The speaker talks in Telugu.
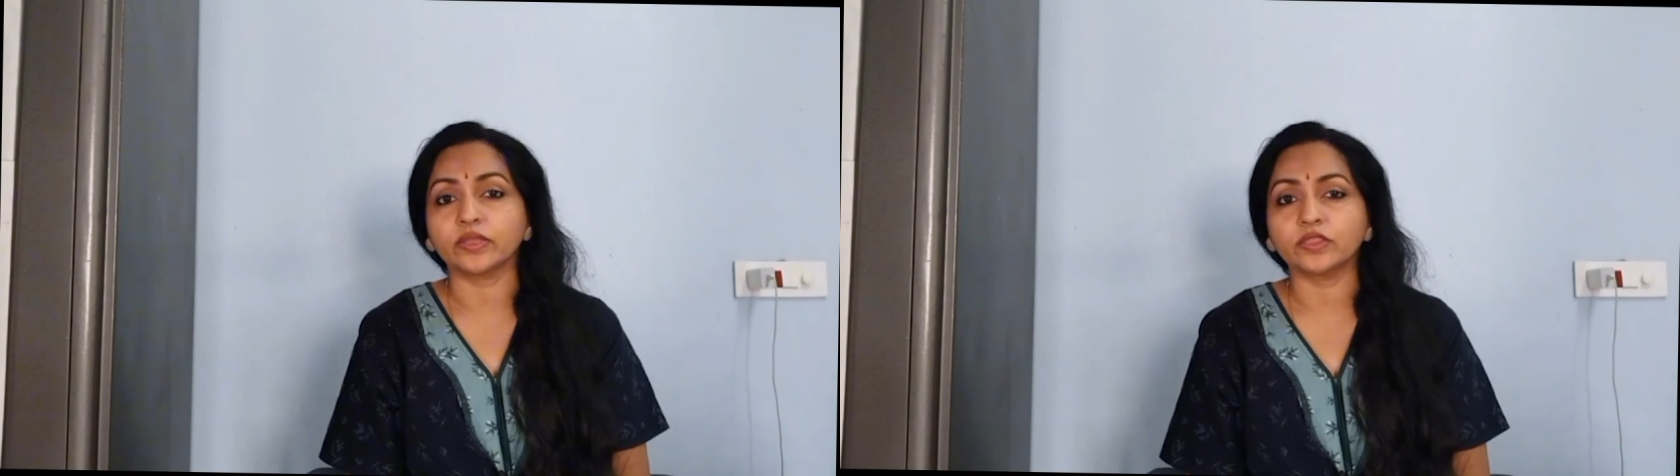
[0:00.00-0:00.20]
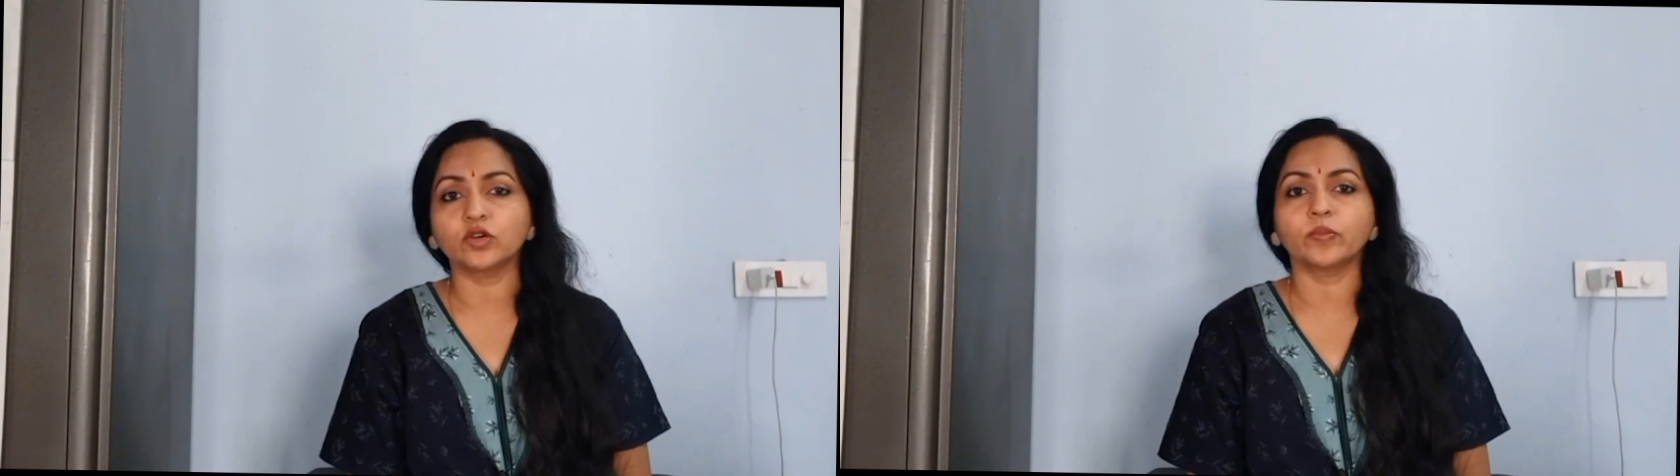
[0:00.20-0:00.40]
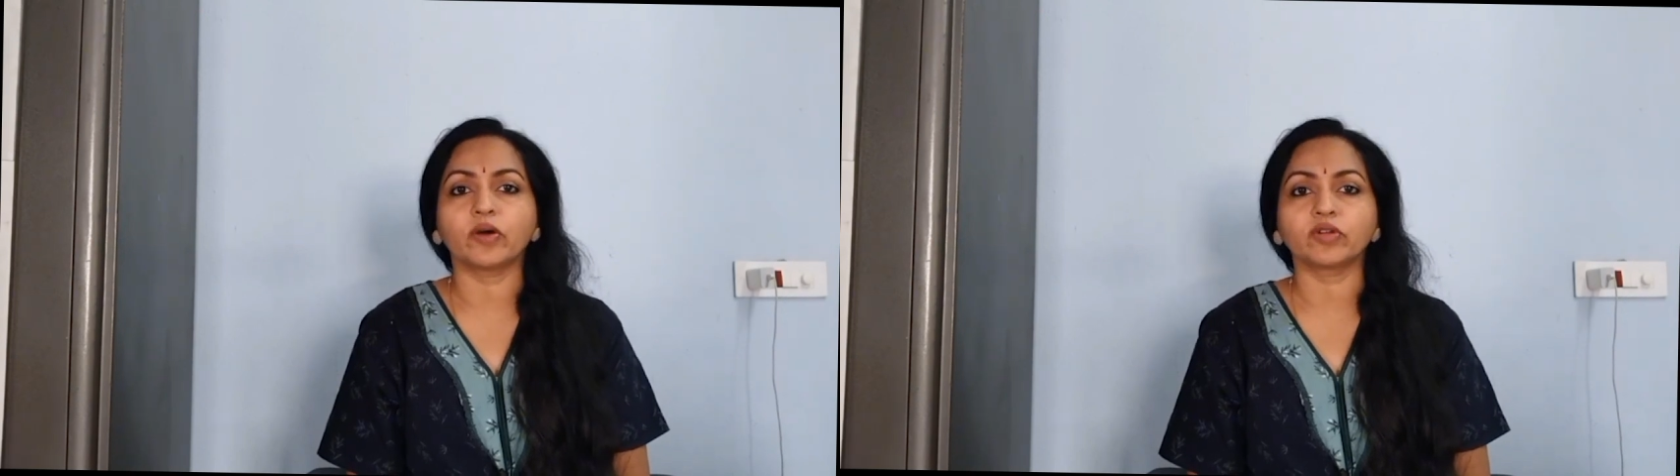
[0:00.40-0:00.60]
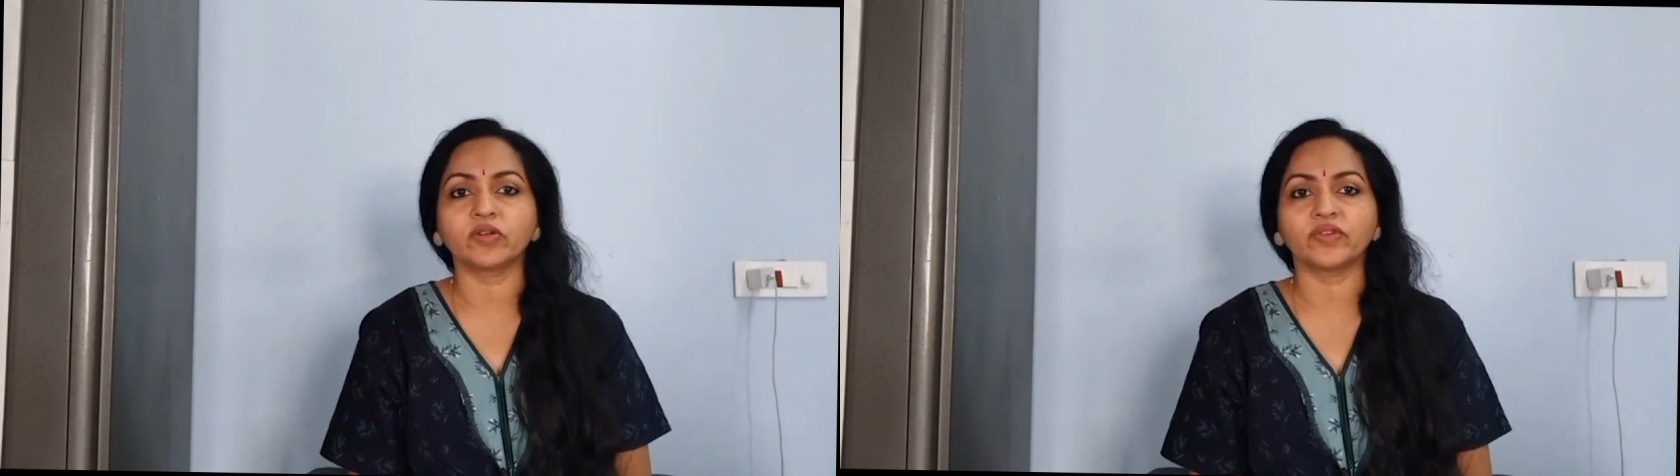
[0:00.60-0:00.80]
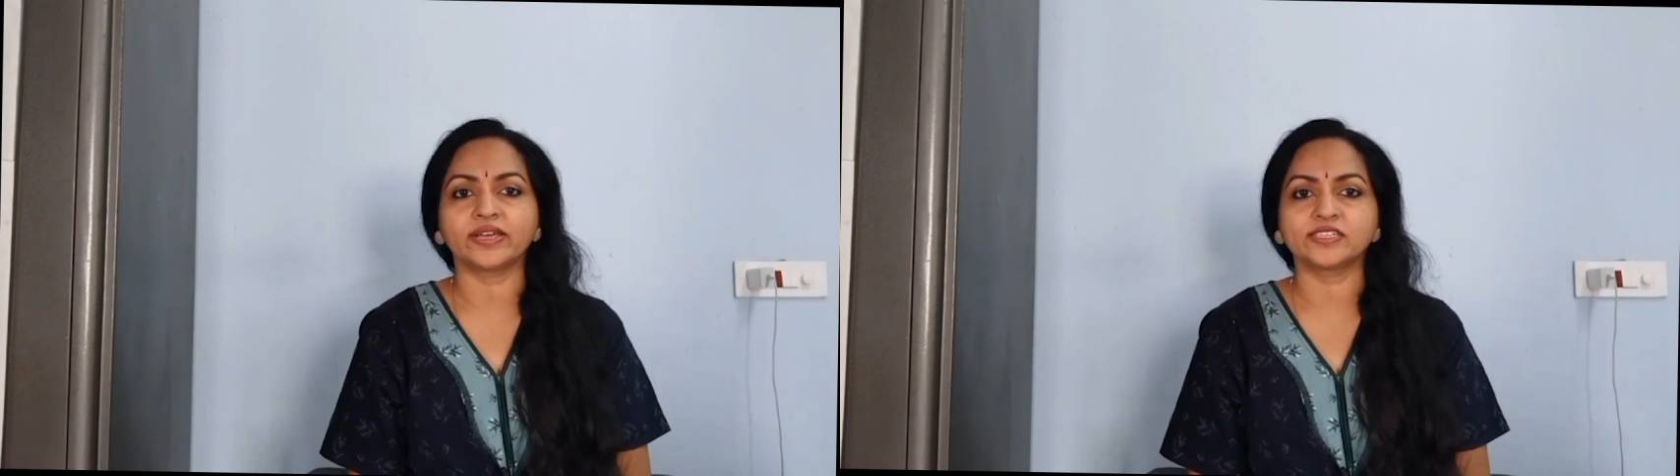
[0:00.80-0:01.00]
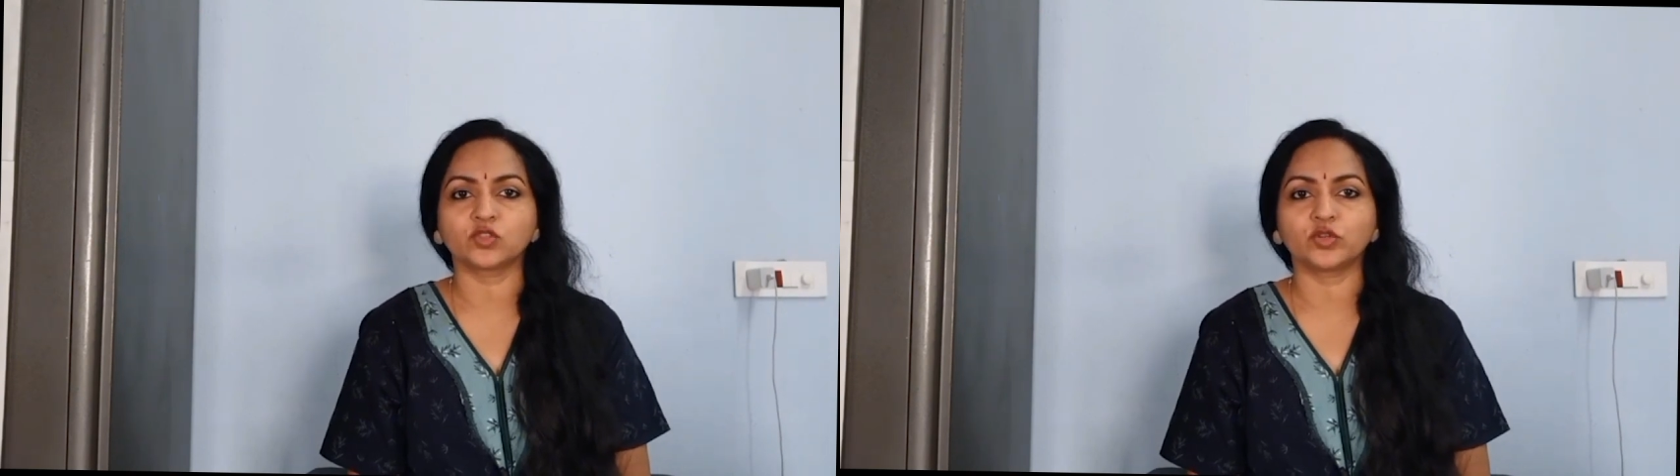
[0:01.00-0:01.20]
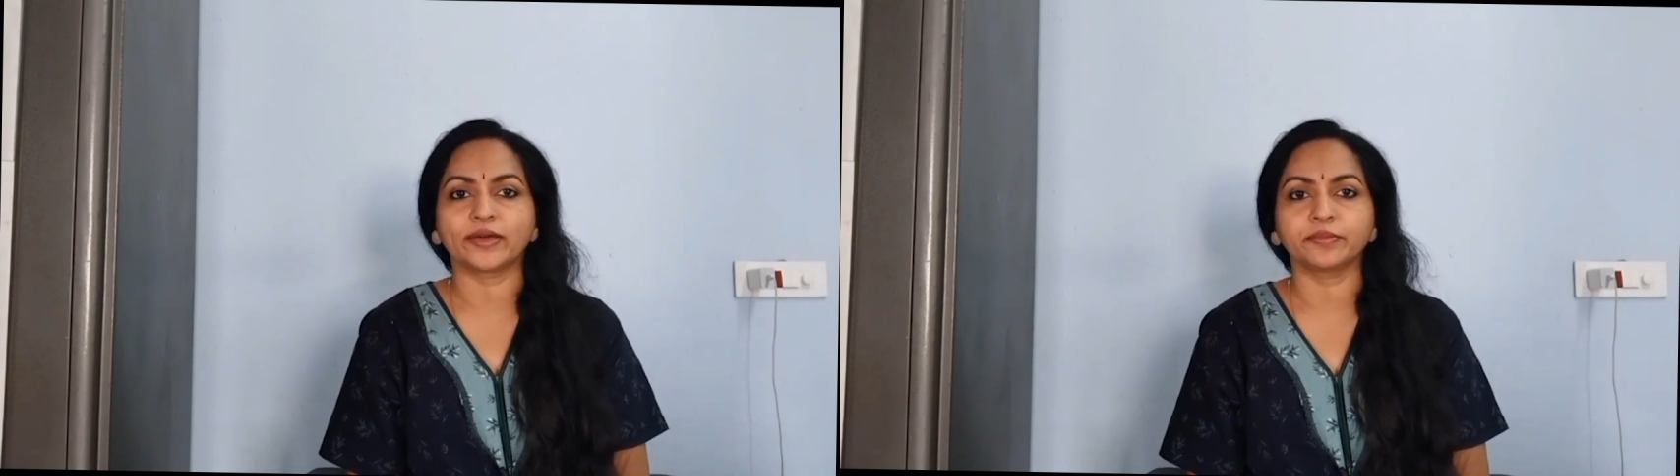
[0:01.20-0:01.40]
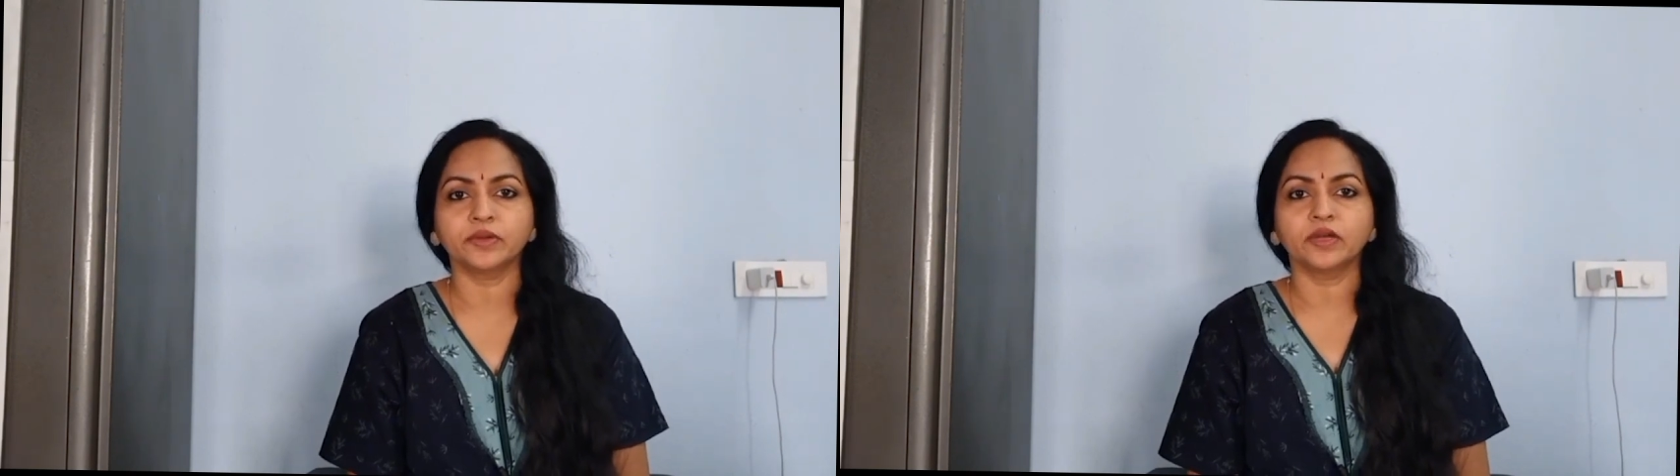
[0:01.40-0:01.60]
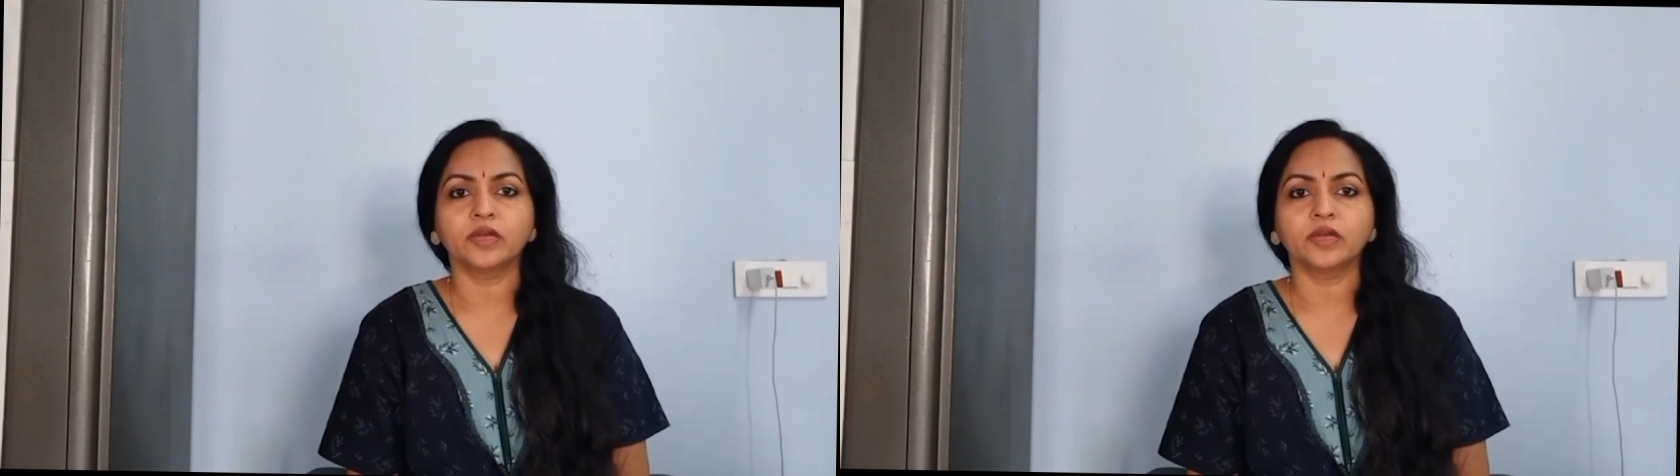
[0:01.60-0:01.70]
ఎందుకు మౌనం వహిస్తున్నారు